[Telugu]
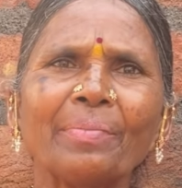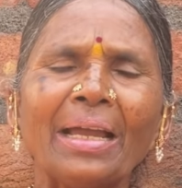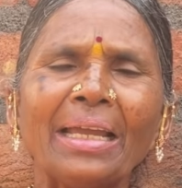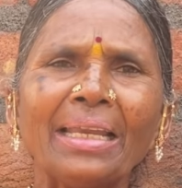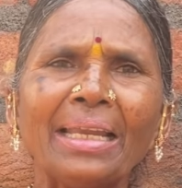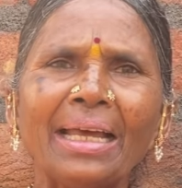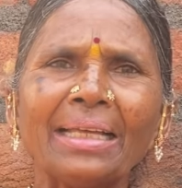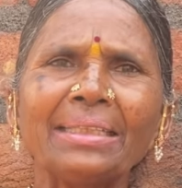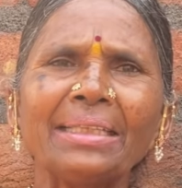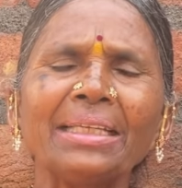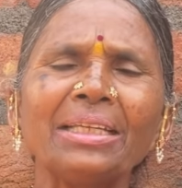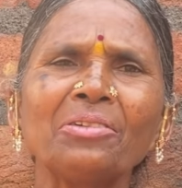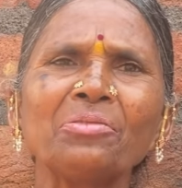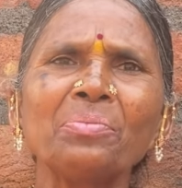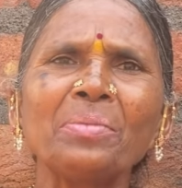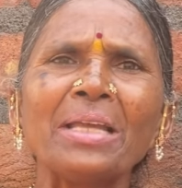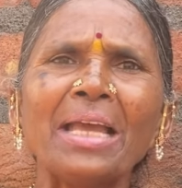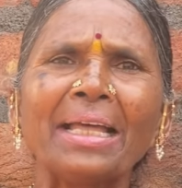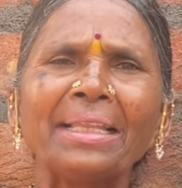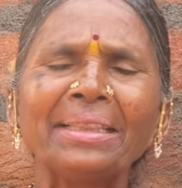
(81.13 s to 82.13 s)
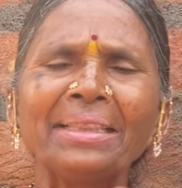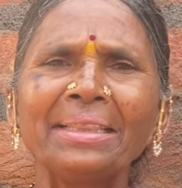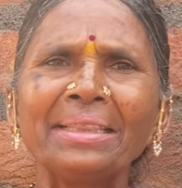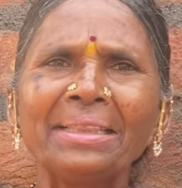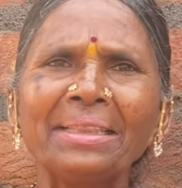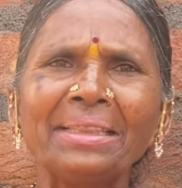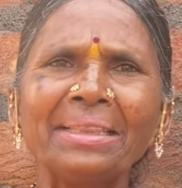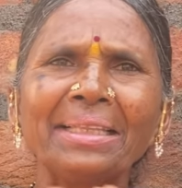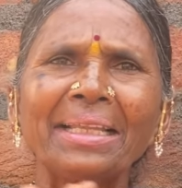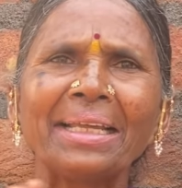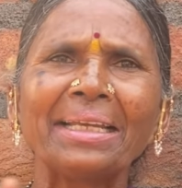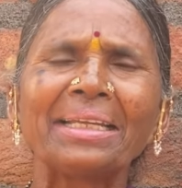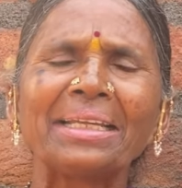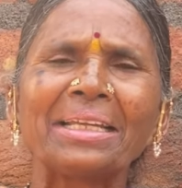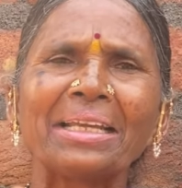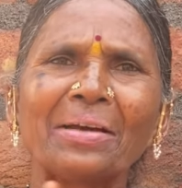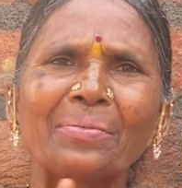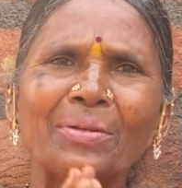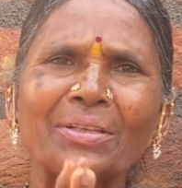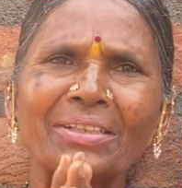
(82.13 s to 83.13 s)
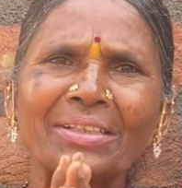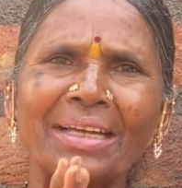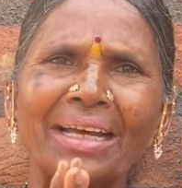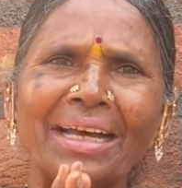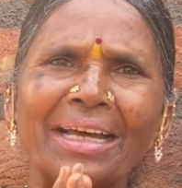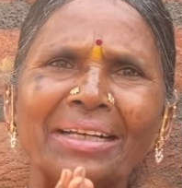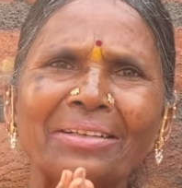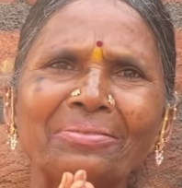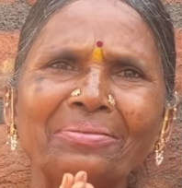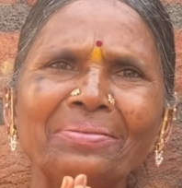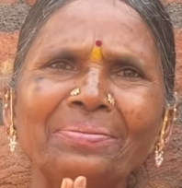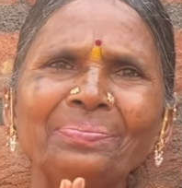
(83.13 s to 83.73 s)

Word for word: మహిళా దినం మీ అందరికీ నమస్కారం